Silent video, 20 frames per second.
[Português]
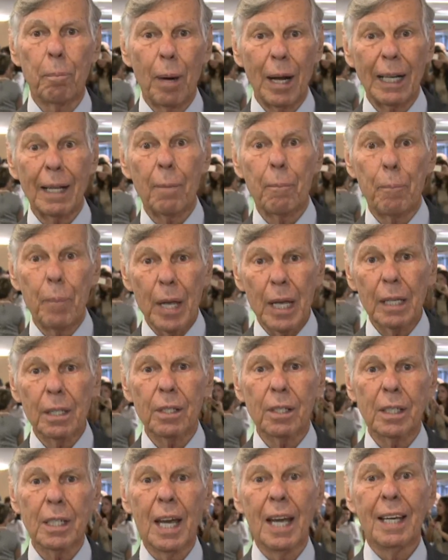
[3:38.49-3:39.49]

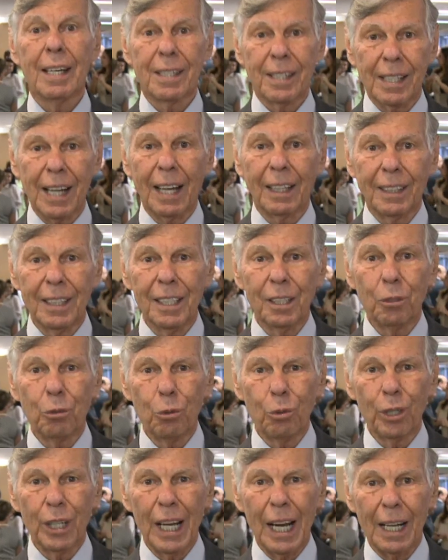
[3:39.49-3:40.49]
Parabéns, Salim
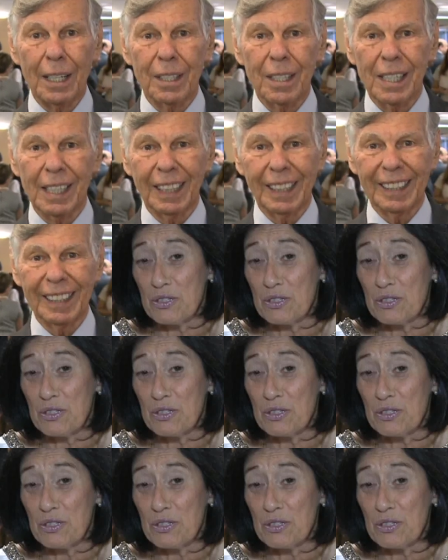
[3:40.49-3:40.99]
Curiati.